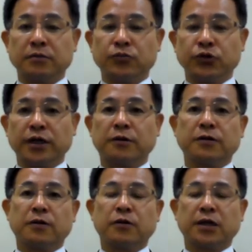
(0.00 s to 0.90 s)
分野
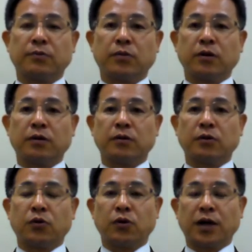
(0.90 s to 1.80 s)
のご専門
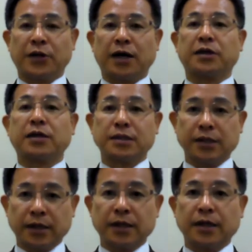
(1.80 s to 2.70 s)
の方々で
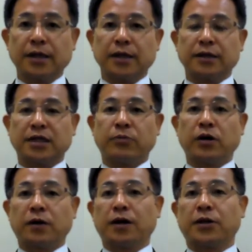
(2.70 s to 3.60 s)
すね、専
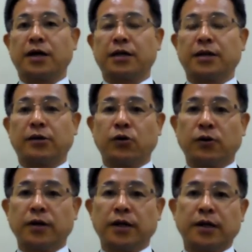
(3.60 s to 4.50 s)
門家の方々
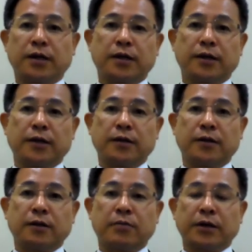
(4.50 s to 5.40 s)
と、
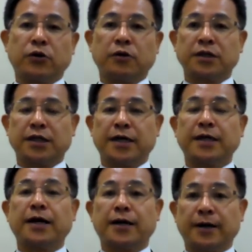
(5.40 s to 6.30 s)
えーまあ、協力し合
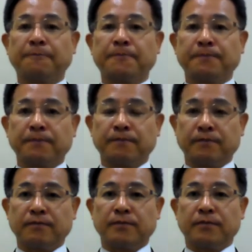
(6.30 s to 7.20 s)
いながら、う
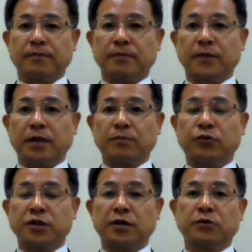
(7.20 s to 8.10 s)
ん、
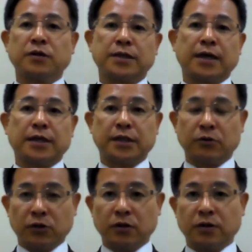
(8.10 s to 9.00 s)
プロジェクトに参加して
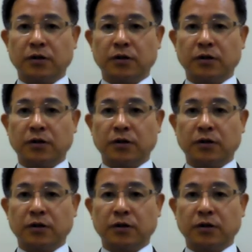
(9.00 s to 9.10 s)
いると